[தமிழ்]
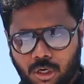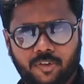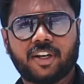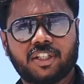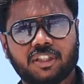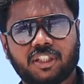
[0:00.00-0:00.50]
ஒரு
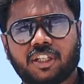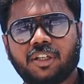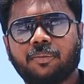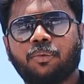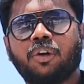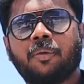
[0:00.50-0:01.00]
வருஷத்துக்கு
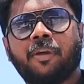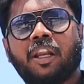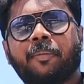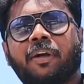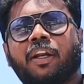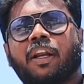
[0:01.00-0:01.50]
மூணு
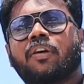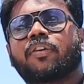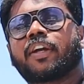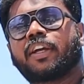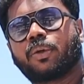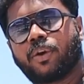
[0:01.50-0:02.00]
மில்லிமீட்டர்
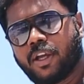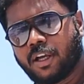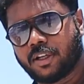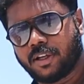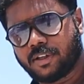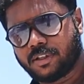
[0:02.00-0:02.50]
அளவுக்கு இதோடைய
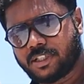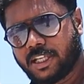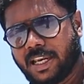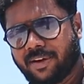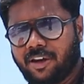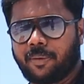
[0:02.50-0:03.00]

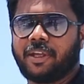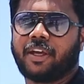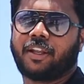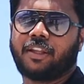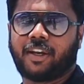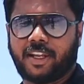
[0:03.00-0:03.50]
சி லெவல்
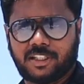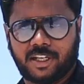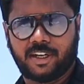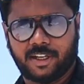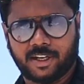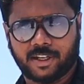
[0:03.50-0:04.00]
அப்படிங்கிறது ரைஸ் ஆகிட்டே